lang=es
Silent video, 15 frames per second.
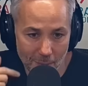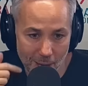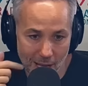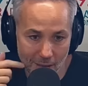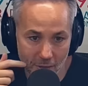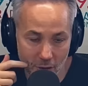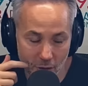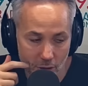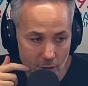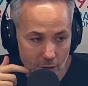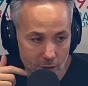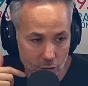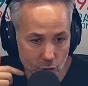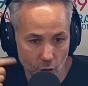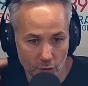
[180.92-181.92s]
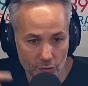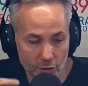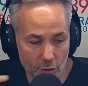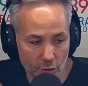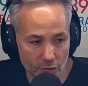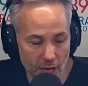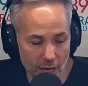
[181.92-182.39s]
hablando todos
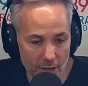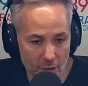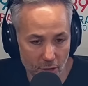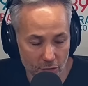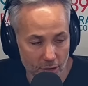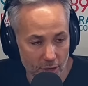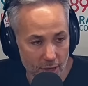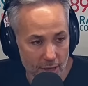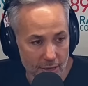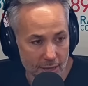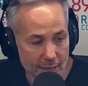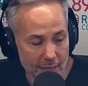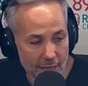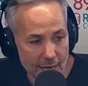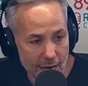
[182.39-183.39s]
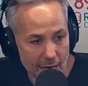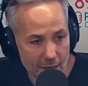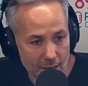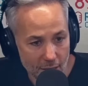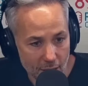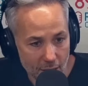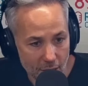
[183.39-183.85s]
estos años de que
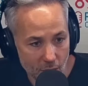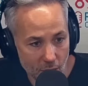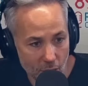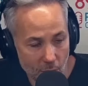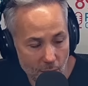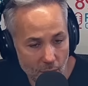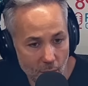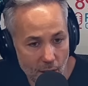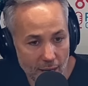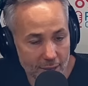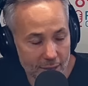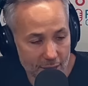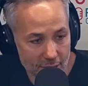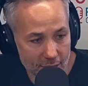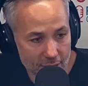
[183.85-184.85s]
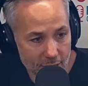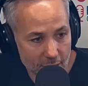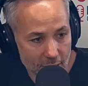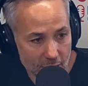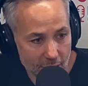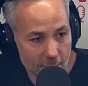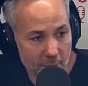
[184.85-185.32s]
eran los baluartes
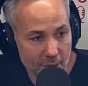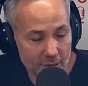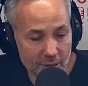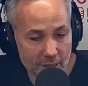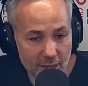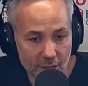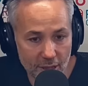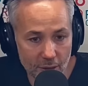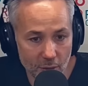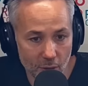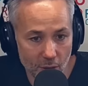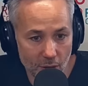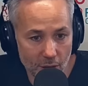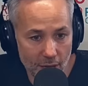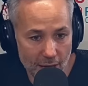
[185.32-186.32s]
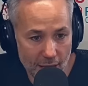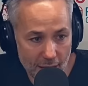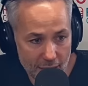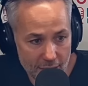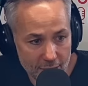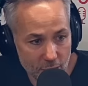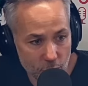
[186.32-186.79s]
representativos de la
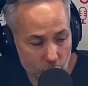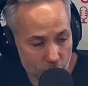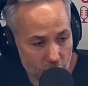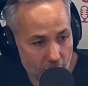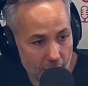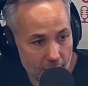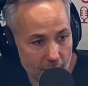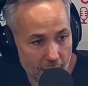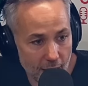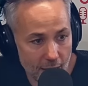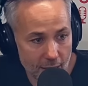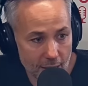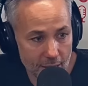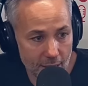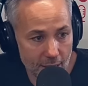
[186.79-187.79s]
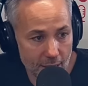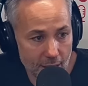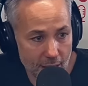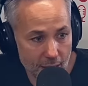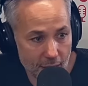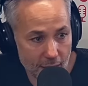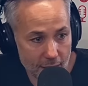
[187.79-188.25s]
institucionalidad y,
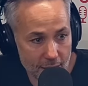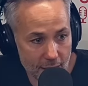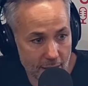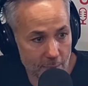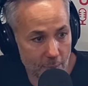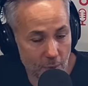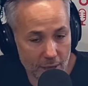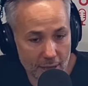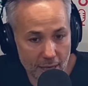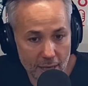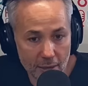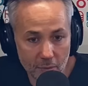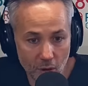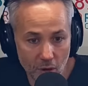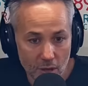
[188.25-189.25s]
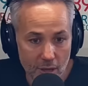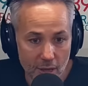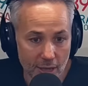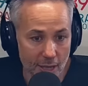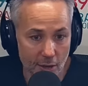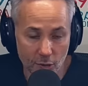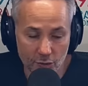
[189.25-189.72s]
y el republicanismo
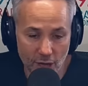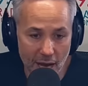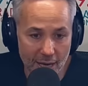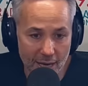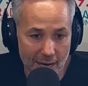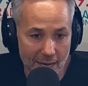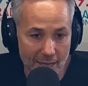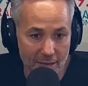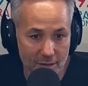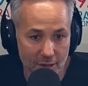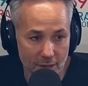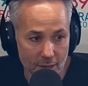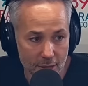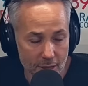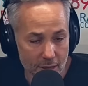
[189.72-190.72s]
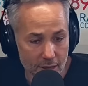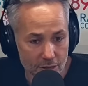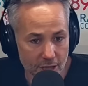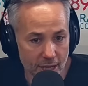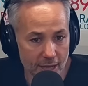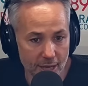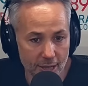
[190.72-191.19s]
que no salgan a decir,
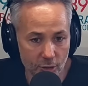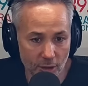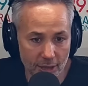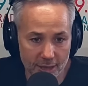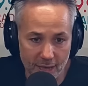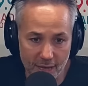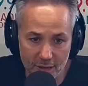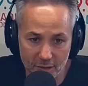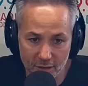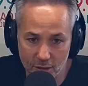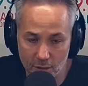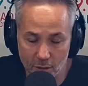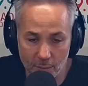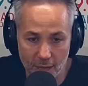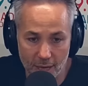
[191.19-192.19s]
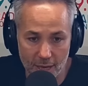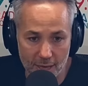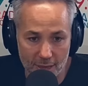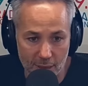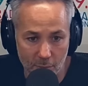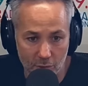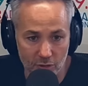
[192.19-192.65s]
che, esto que está diciendo mi ley
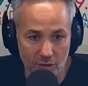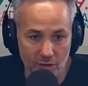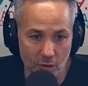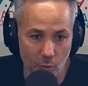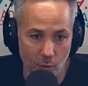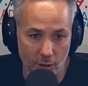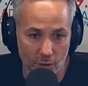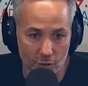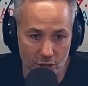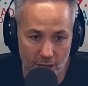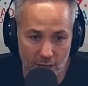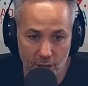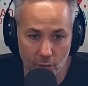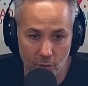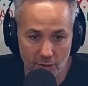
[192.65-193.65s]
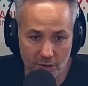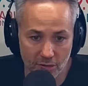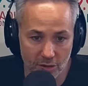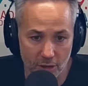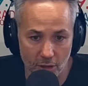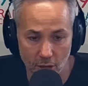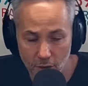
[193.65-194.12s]
estamos en desacuerdo, che, esto no es
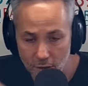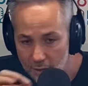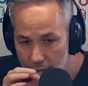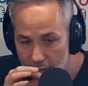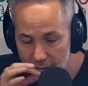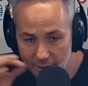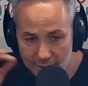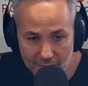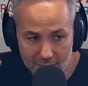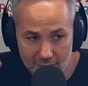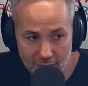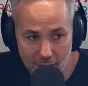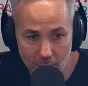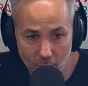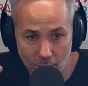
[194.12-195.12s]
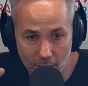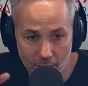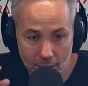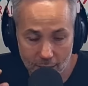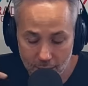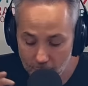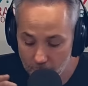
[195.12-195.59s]
así. No, se callan la boca
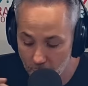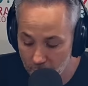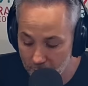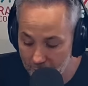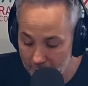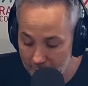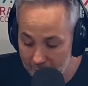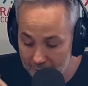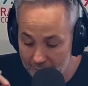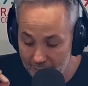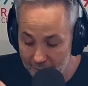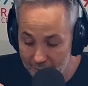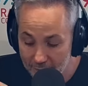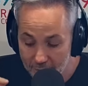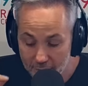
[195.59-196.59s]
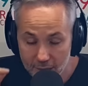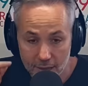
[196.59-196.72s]
porque están